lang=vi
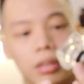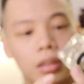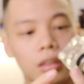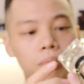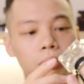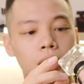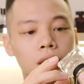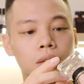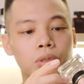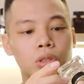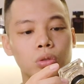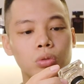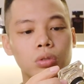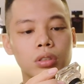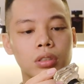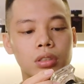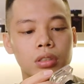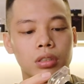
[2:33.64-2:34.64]
hơi mở một
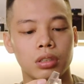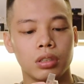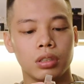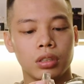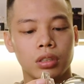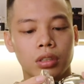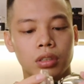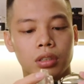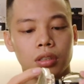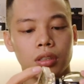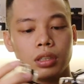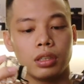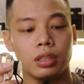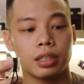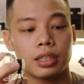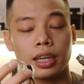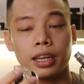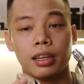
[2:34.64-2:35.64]
chút
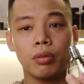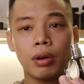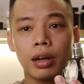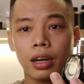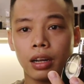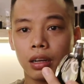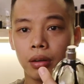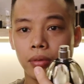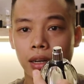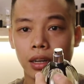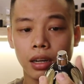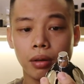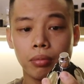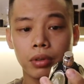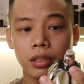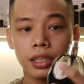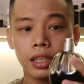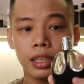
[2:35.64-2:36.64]
thì cái chai hoa này các bạn
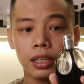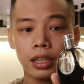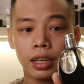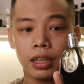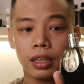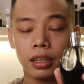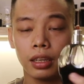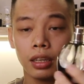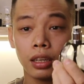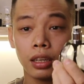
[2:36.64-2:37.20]
cầm lên xịt nhảy,